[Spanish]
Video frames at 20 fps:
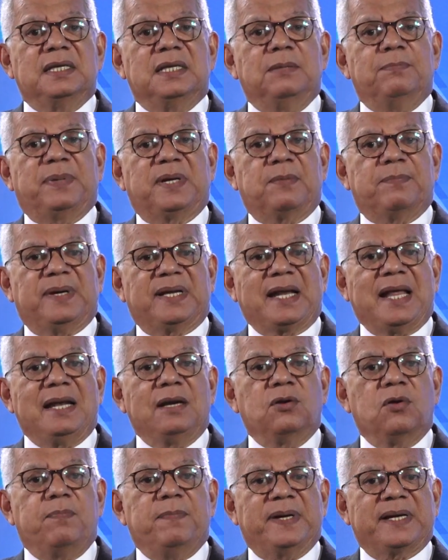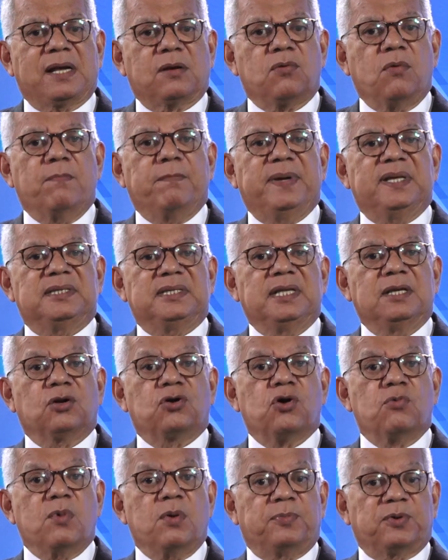y prepararlos para
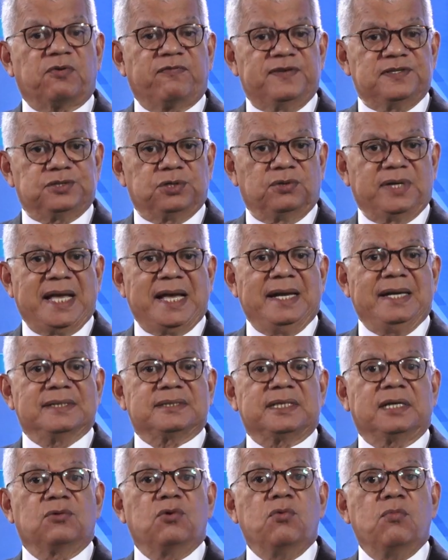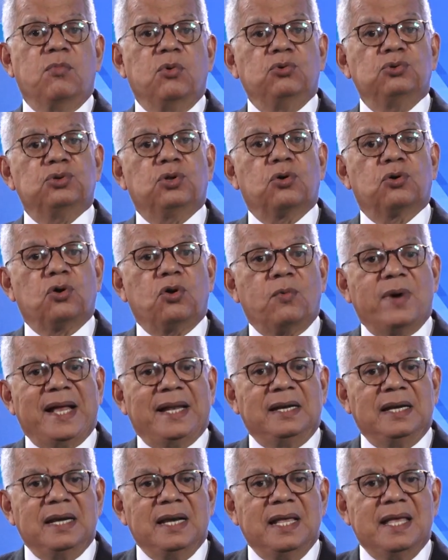competir como profesionales en un mundo
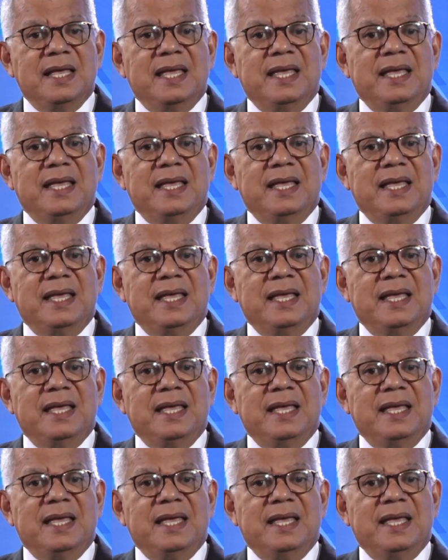global